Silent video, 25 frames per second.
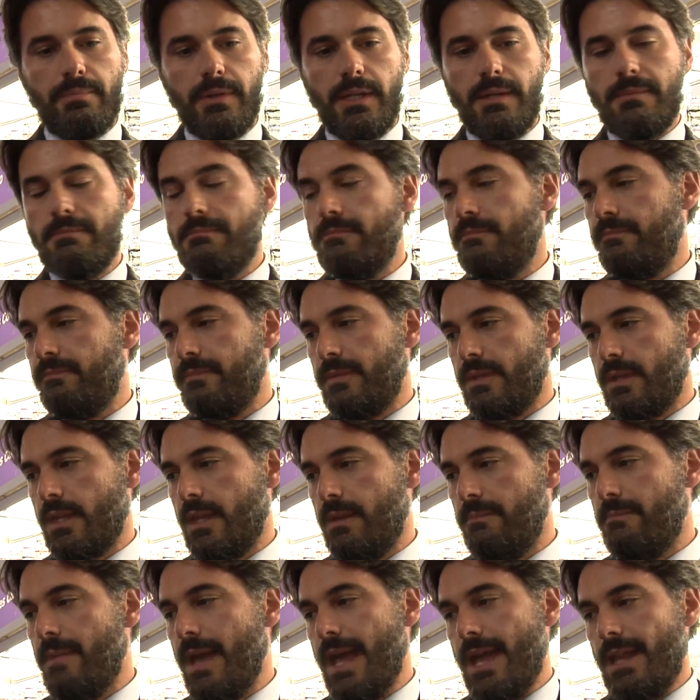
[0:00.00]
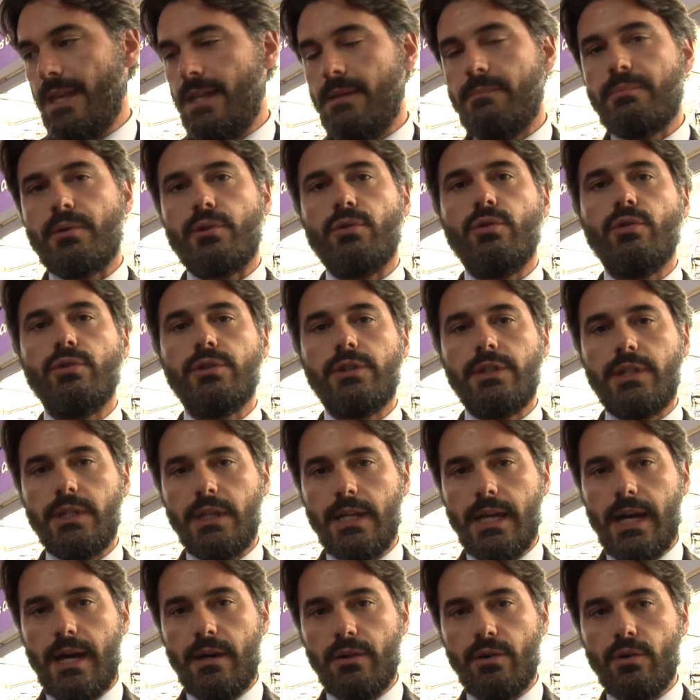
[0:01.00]
i, mm, i, beni
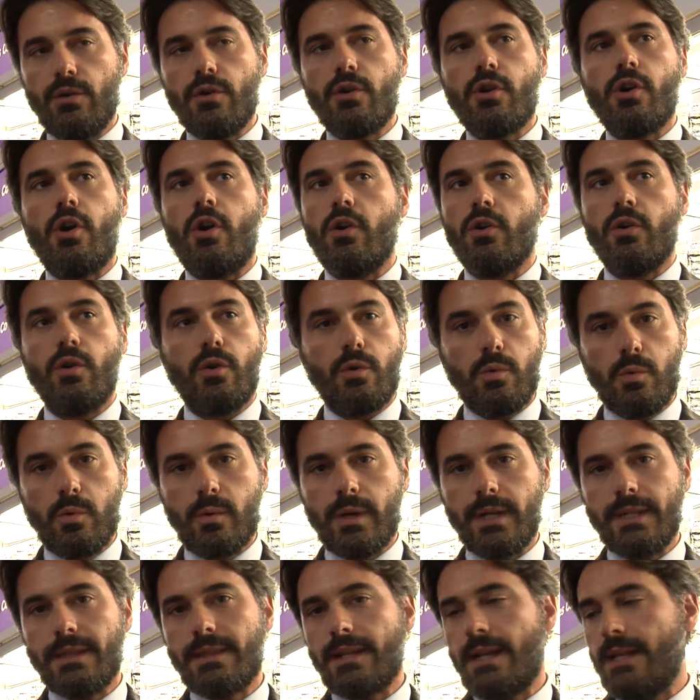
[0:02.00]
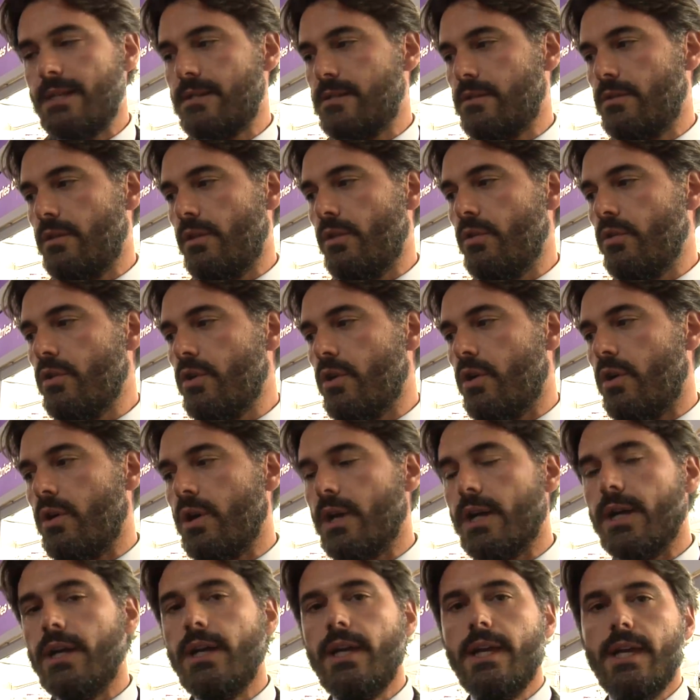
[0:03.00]
prodotti ad Hong Kong o comunque in transito ad Hong
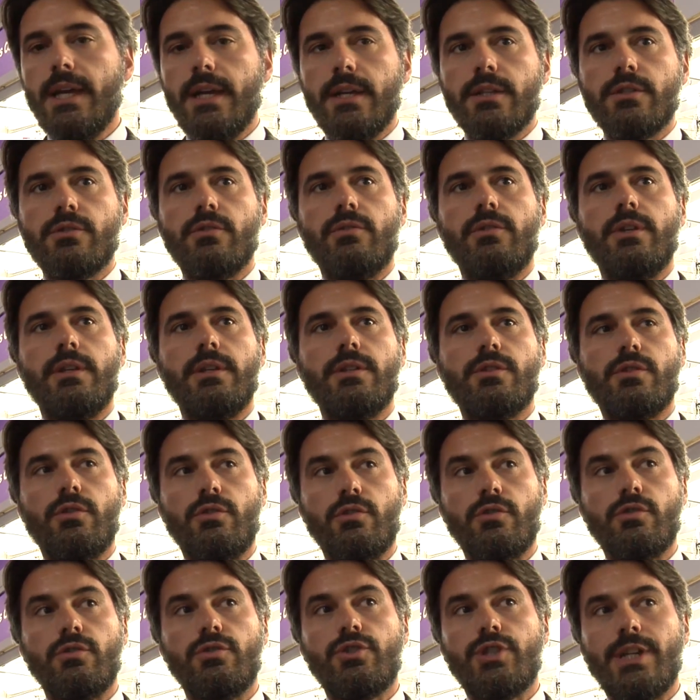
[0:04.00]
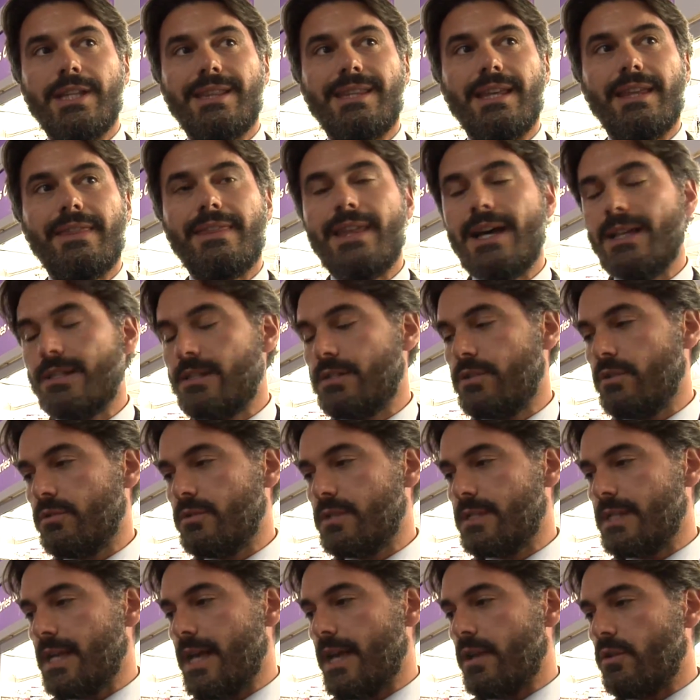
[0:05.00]
Kong sono, sono soggetti a dazio
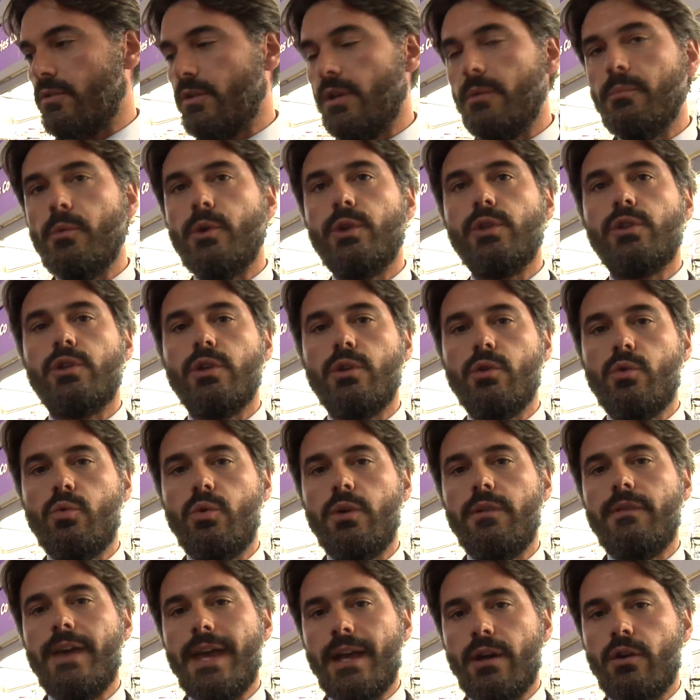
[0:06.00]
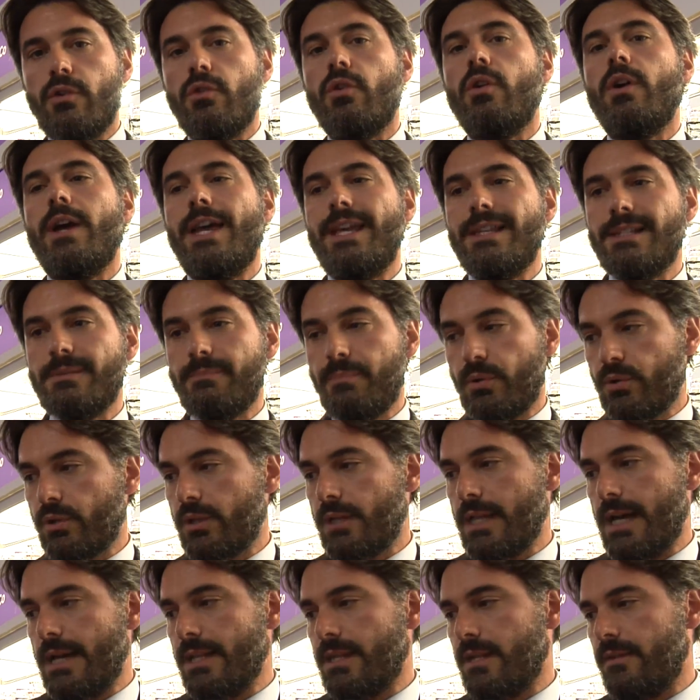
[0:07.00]
zero zero nel momento in cui vengono
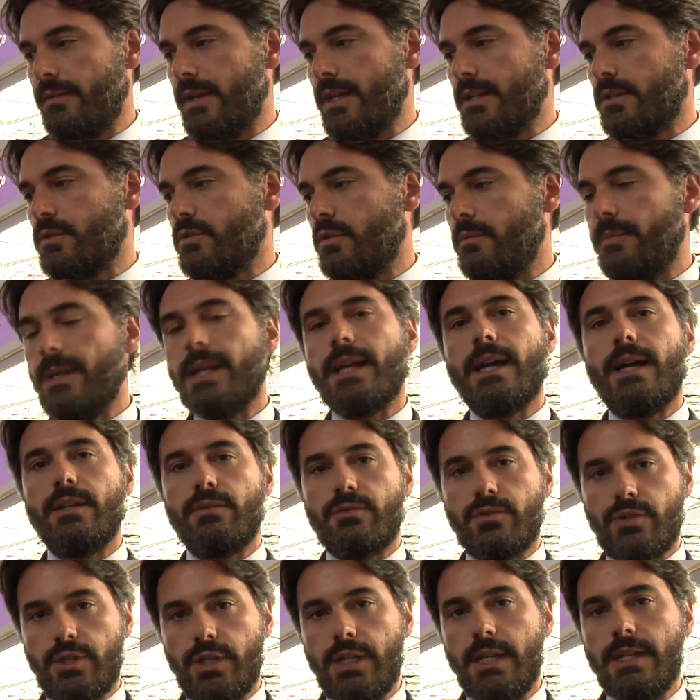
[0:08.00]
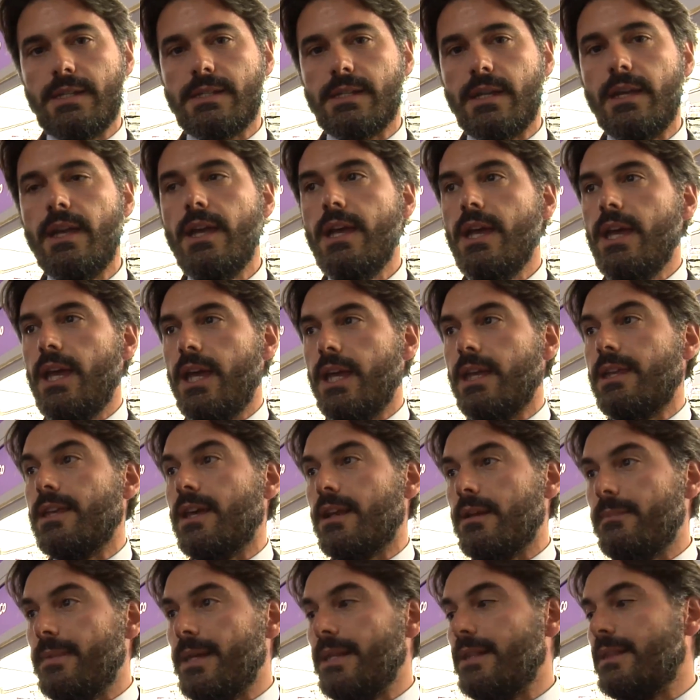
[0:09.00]
esportati verso il mercato cinese e
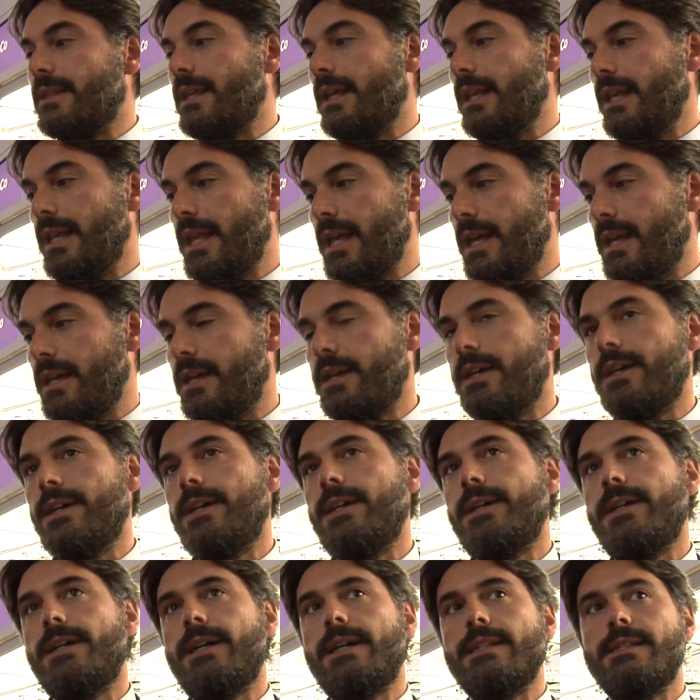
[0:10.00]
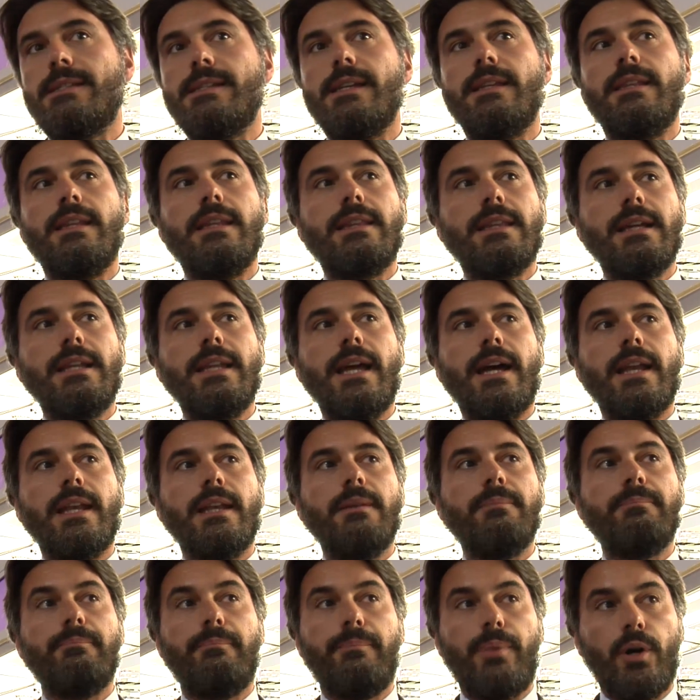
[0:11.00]
chiaramente le eh, aziende
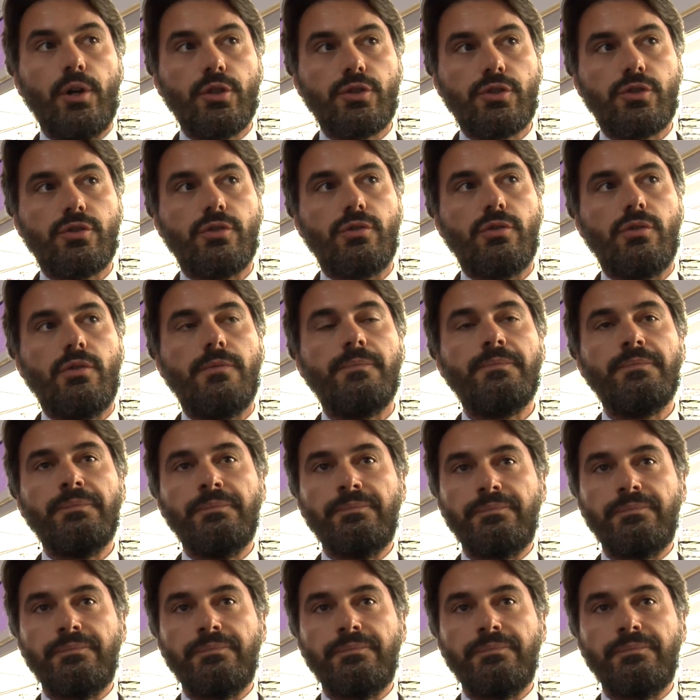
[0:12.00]
italiane possono